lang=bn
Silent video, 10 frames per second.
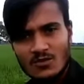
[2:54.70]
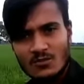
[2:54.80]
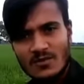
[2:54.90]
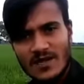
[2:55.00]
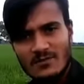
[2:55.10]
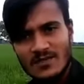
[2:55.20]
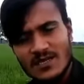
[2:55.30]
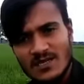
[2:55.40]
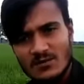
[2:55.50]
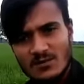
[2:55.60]
তো পেয়ারা
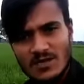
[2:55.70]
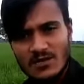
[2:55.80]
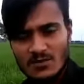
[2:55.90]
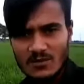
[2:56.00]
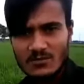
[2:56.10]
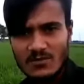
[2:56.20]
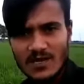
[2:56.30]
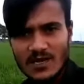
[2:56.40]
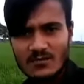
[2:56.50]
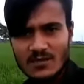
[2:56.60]
পাতা কীভাবে খাওয়াবেন
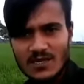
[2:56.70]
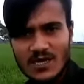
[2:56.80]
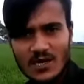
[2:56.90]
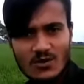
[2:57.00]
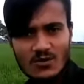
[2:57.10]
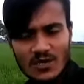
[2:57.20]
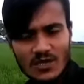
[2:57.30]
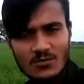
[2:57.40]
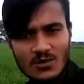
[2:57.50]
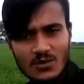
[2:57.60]
পেয়ারা পাতা খাওয়ানোর
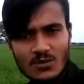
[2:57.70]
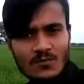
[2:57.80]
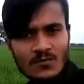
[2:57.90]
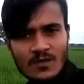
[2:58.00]
নিয়ম হলো